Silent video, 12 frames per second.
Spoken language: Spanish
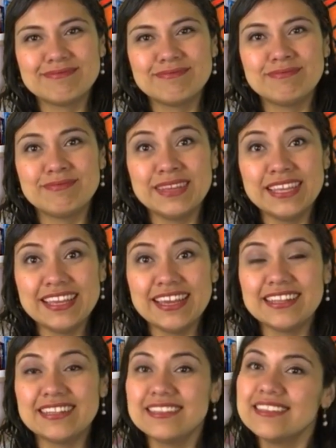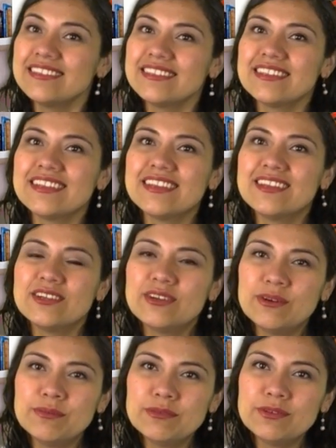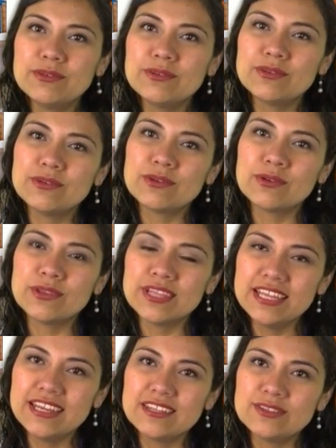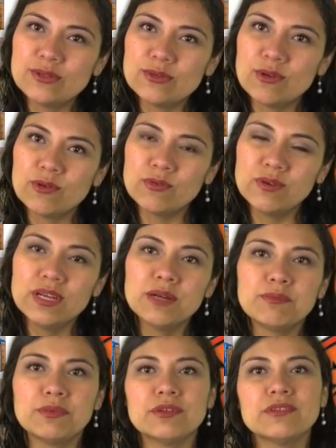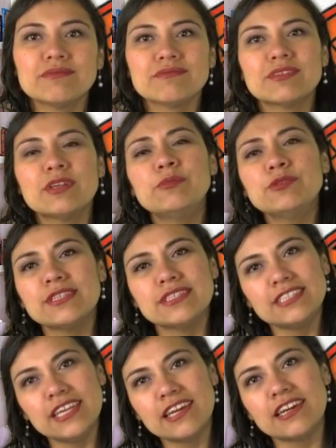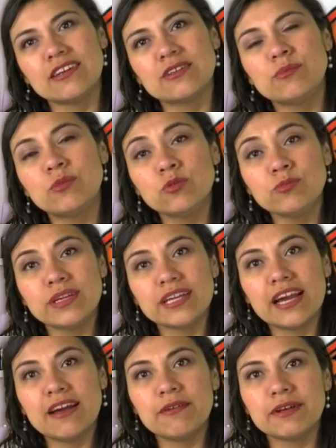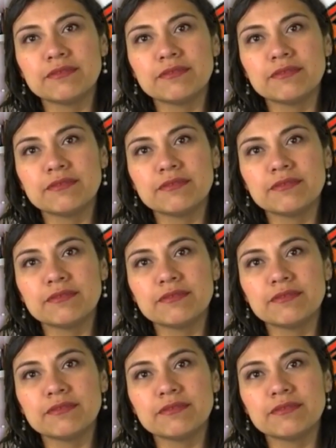Vean cómo rodea todo el cuerpo. ¿Cómo se cierra como un mercado?